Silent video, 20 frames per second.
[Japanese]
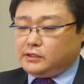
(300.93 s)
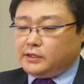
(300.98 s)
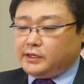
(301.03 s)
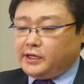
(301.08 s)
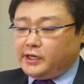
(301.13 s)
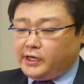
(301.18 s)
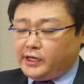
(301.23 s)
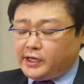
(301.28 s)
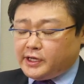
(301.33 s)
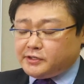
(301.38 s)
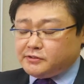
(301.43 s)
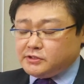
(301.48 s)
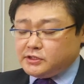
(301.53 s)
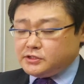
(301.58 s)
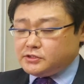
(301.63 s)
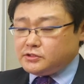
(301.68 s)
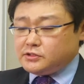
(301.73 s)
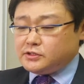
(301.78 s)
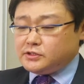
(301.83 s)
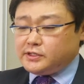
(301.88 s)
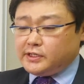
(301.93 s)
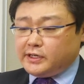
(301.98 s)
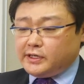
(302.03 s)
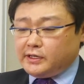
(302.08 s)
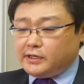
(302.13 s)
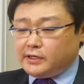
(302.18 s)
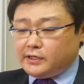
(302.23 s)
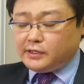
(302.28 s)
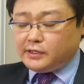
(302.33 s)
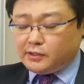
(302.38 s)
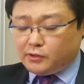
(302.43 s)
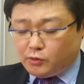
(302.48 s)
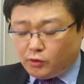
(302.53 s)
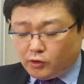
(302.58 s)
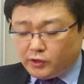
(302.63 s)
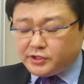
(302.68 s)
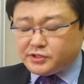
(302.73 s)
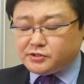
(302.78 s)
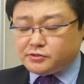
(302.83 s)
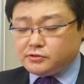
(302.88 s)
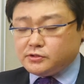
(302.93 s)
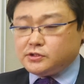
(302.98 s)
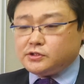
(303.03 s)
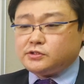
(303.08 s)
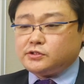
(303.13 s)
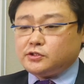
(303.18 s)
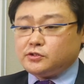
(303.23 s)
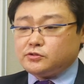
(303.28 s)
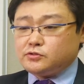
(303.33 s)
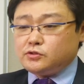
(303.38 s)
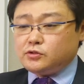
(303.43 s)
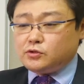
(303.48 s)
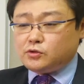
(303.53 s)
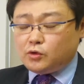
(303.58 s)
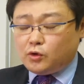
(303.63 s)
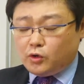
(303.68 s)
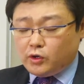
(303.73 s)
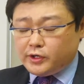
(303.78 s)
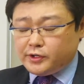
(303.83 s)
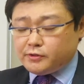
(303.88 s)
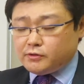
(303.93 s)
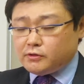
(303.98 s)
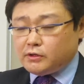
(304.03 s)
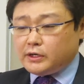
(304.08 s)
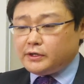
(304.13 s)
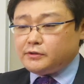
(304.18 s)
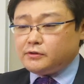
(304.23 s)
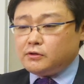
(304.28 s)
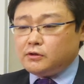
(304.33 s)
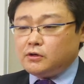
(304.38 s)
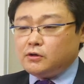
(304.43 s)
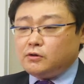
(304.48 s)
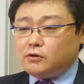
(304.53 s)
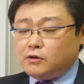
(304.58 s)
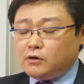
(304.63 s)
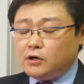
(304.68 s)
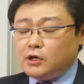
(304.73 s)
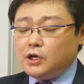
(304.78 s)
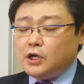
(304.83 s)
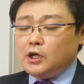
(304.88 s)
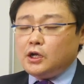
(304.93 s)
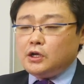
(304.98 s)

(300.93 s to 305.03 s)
ヘーゲルについて講義するんですけどその講義の内容を